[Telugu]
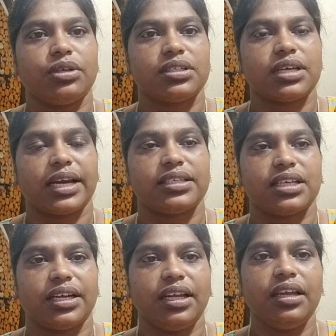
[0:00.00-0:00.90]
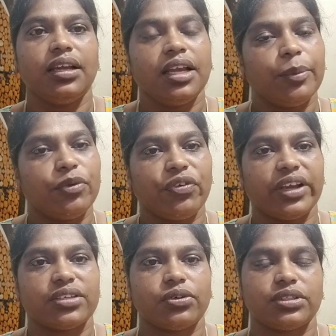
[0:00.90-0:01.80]
కూడా ట్రై చేయండి ఇప్పుడు
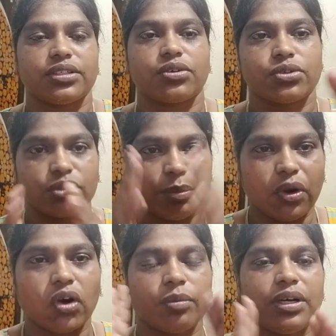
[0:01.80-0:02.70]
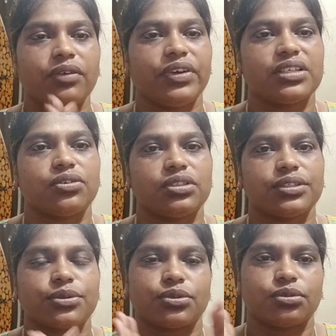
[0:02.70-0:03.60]
ఫేస్ వాష్ చేసుకొచ్చుకుందాం నార్మల్గా ఫేస్ వాష్
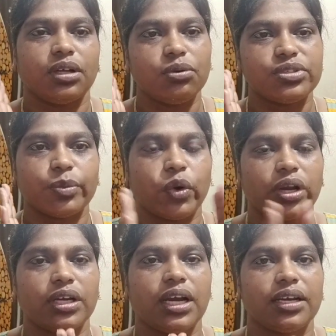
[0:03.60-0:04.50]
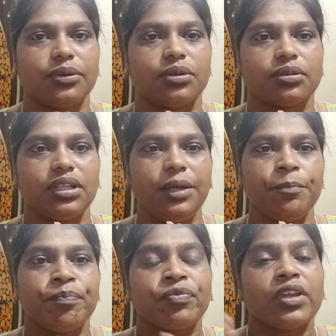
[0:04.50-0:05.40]
చేసుకొచ్చుకుందాం కొంచెం ఆయిలీగానే ఉంటుంది
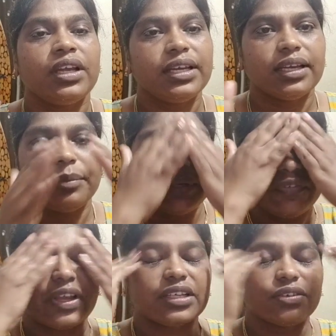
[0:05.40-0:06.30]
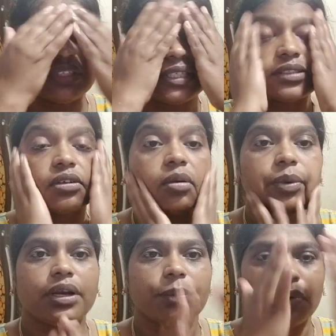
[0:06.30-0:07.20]
మీరు ఫేస్ వాష్
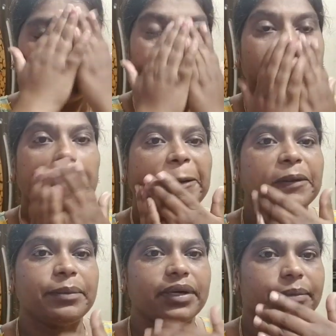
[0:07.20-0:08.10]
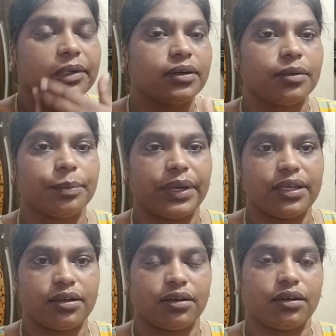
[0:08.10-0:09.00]
చేసుకోకపోయినా ప్రాబ్లం లేదు మనము పే
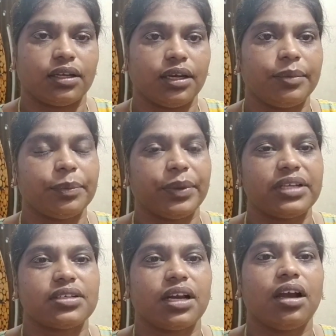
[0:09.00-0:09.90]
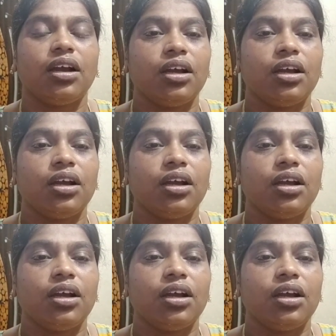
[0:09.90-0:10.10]
ఏమిటి పేస్ట్ లాగా